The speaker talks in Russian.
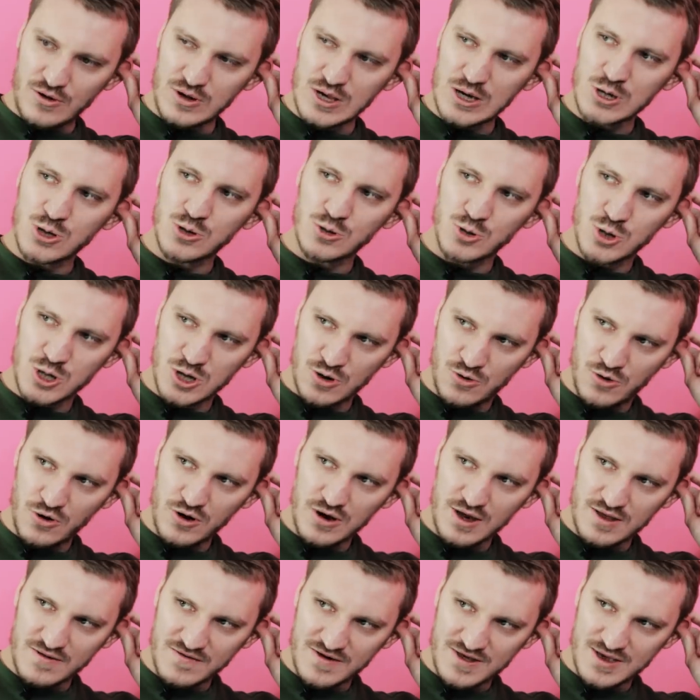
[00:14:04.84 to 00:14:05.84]
Он, значит, уже
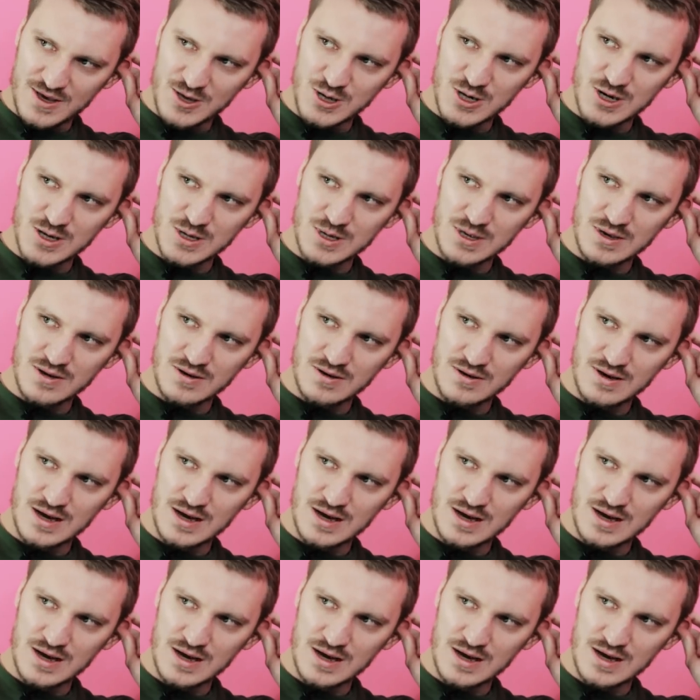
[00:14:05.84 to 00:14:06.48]
ходит в этой части.